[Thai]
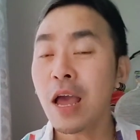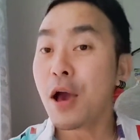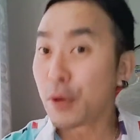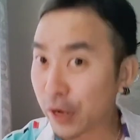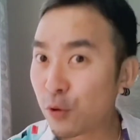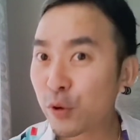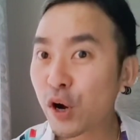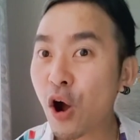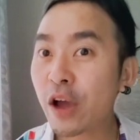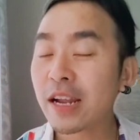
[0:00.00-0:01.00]
ริ้วร
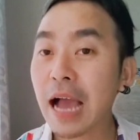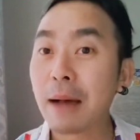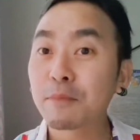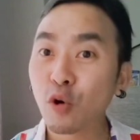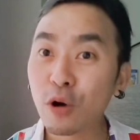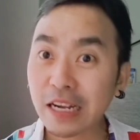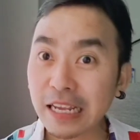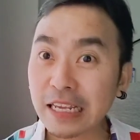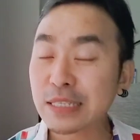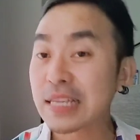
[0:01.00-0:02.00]
อยนะครับตัวนี้
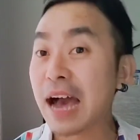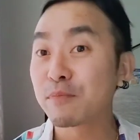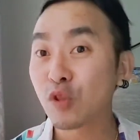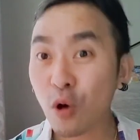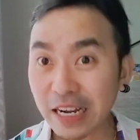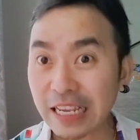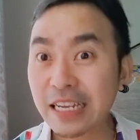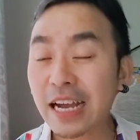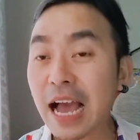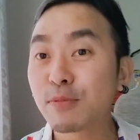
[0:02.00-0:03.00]
3ตัวนี้
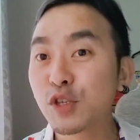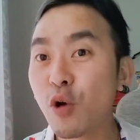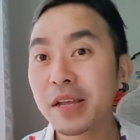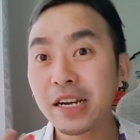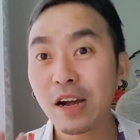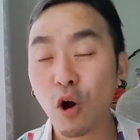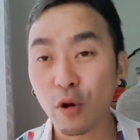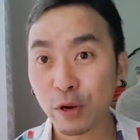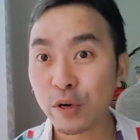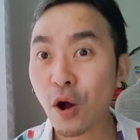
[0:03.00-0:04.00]
นะครับช่วยเรื่องของ
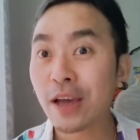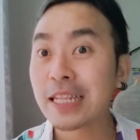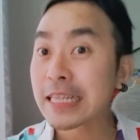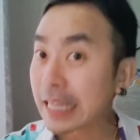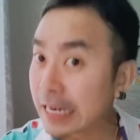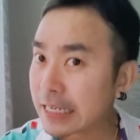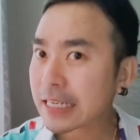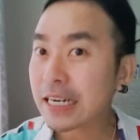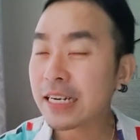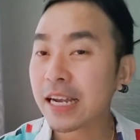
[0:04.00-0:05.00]
ริ้วรอยที่ตื้น
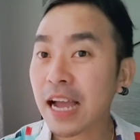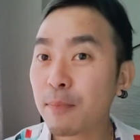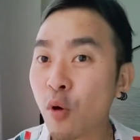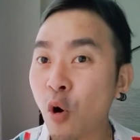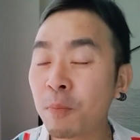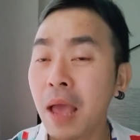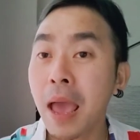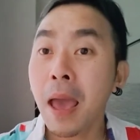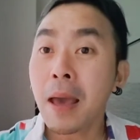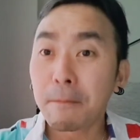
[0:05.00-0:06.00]
ขึ้นนะครับผม
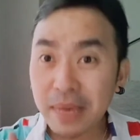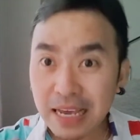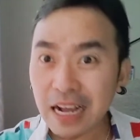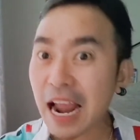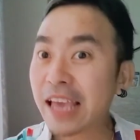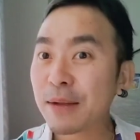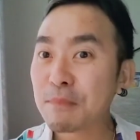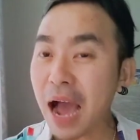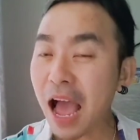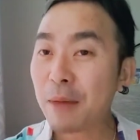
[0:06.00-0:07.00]
มีใครกัน
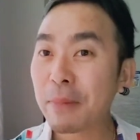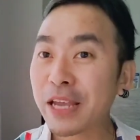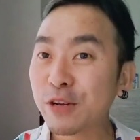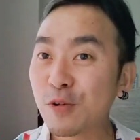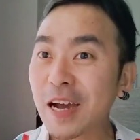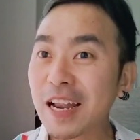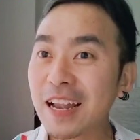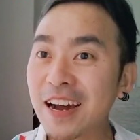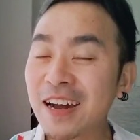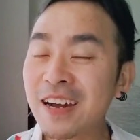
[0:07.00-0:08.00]
บ้างไปดูกันเล
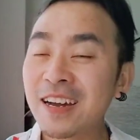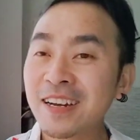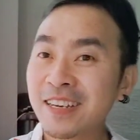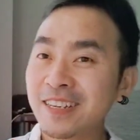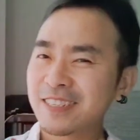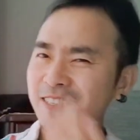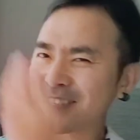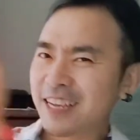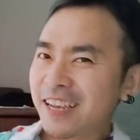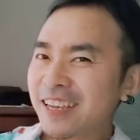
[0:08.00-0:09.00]
ย
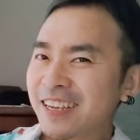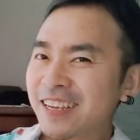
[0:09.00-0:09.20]
ทิ้ง